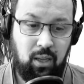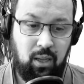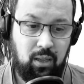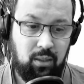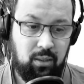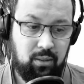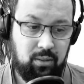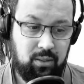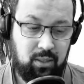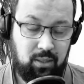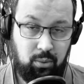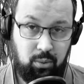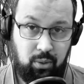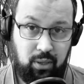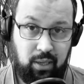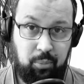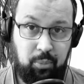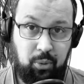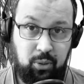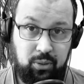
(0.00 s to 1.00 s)
c'est de
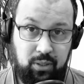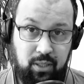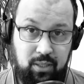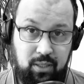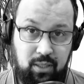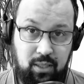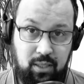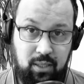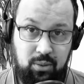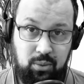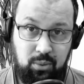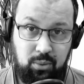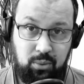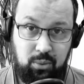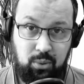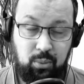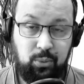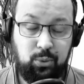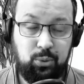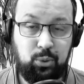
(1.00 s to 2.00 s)
répondre à cette question
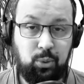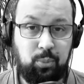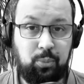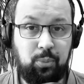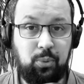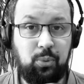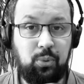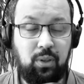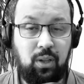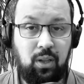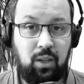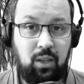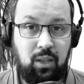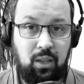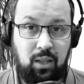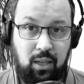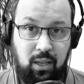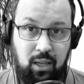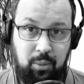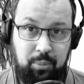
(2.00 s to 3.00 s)
comment je peux
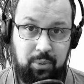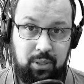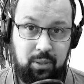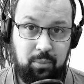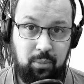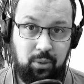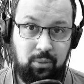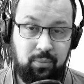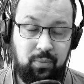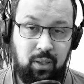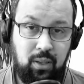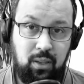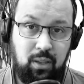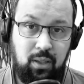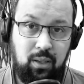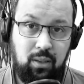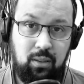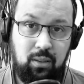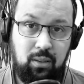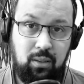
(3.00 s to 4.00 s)
rapidement,
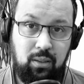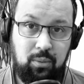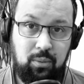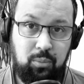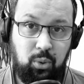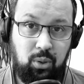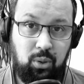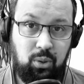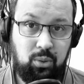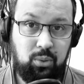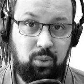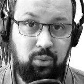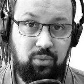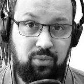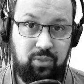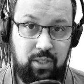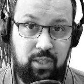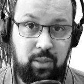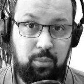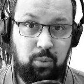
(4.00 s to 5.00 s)
euh, me rendre
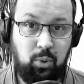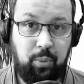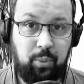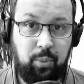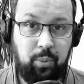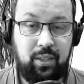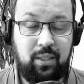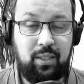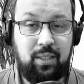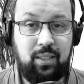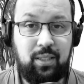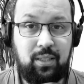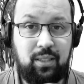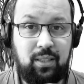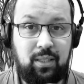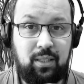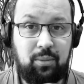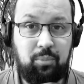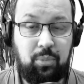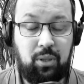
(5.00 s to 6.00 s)
visible auprès des...
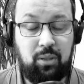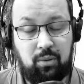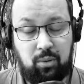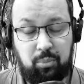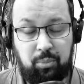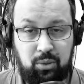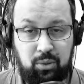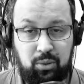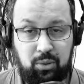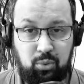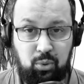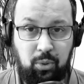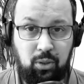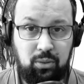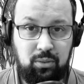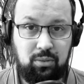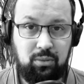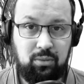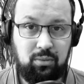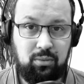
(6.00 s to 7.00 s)
pas, pas tout le
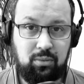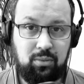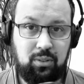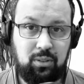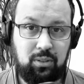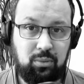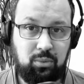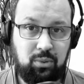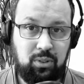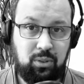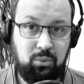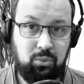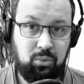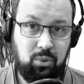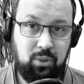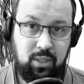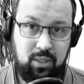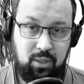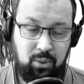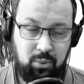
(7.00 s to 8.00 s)
monde, c'est une
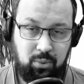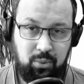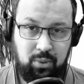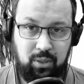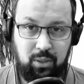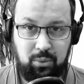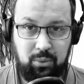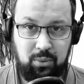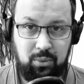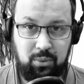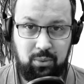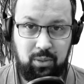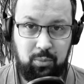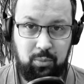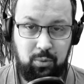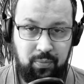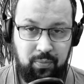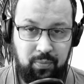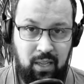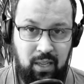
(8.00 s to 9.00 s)
tentation qu'on a quand on
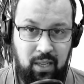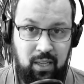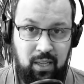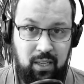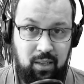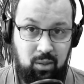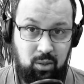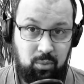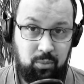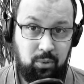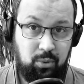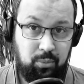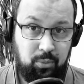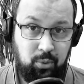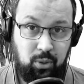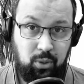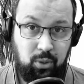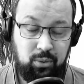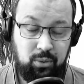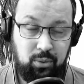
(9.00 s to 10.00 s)
débute. Comment me
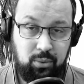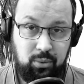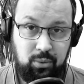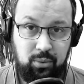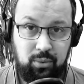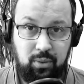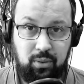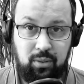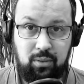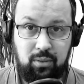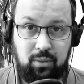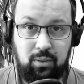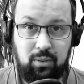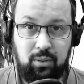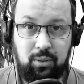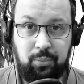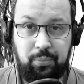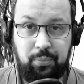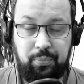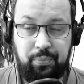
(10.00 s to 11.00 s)
rendre euh,
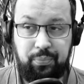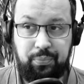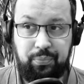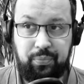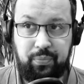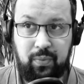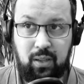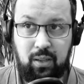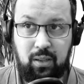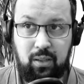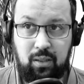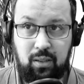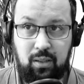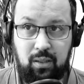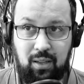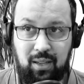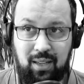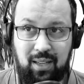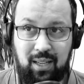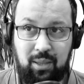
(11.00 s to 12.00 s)

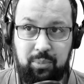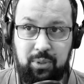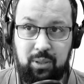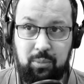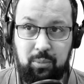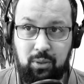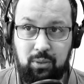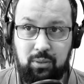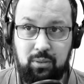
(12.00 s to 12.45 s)
rapidement,